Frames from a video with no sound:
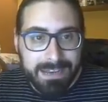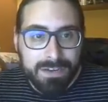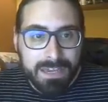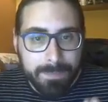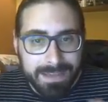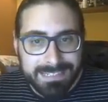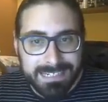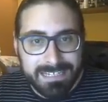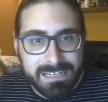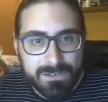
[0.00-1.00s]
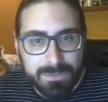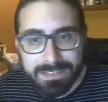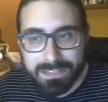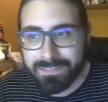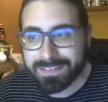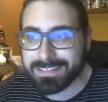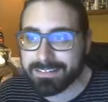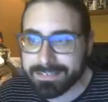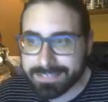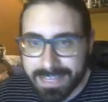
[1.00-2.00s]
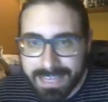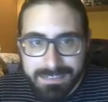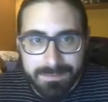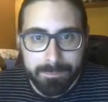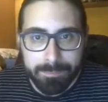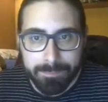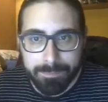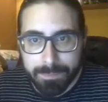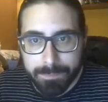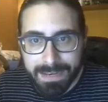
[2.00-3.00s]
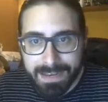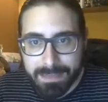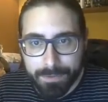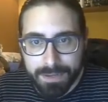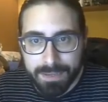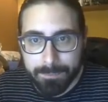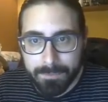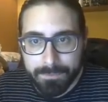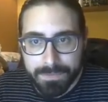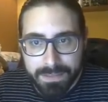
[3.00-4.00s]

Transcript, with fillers: Lo que pasa es que en su versión de 7 estrellas, mirad aquí por ejemplo,